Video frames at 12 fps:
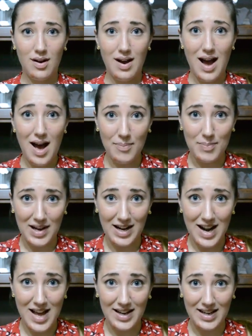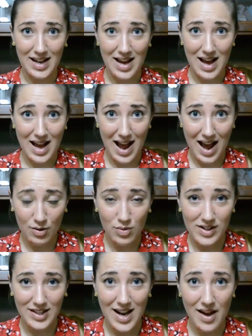a parlare a
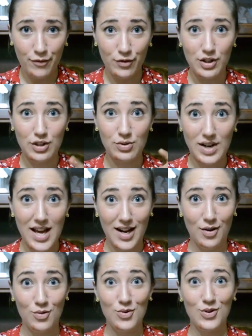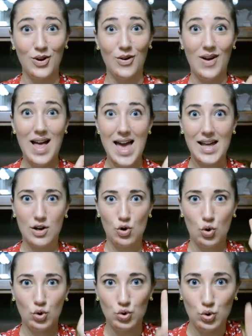quel telefono non era uno,
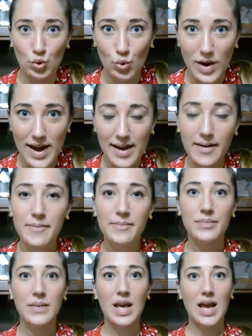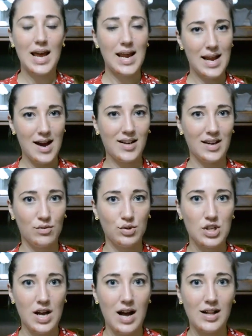erano due e anche a
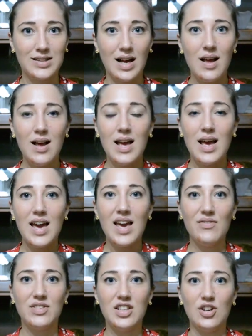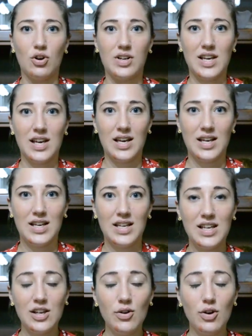voce alta e vi dirò che
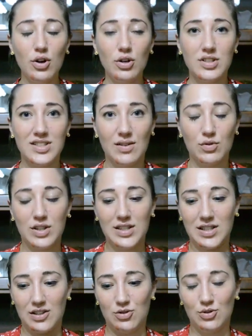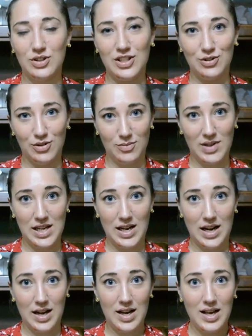io stavo tentando di
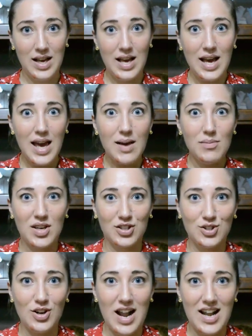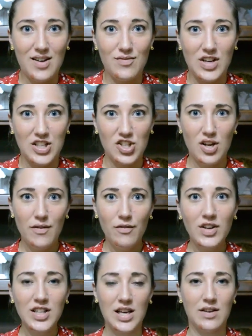dormire e mia sorella invece
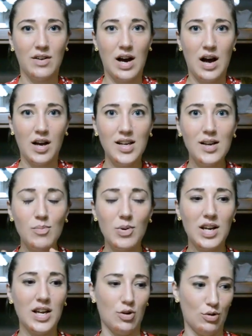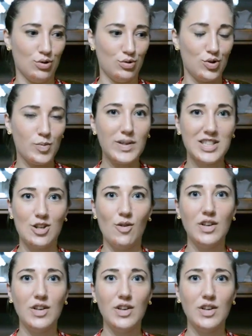vedeva in pericolo il suo spazio